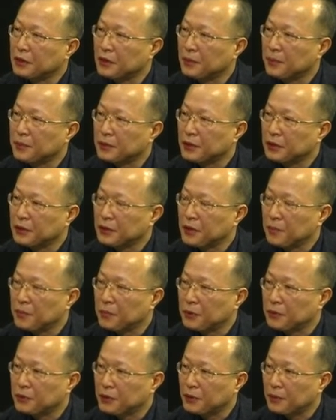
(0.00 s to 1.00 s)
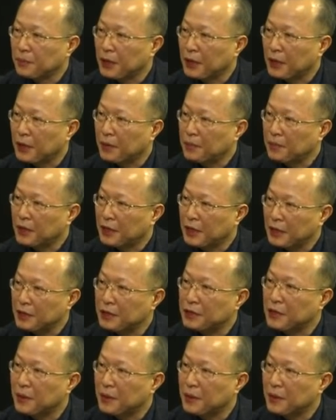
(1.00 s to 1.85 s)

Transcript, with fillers: 급성 림프구성 백혈병이 가장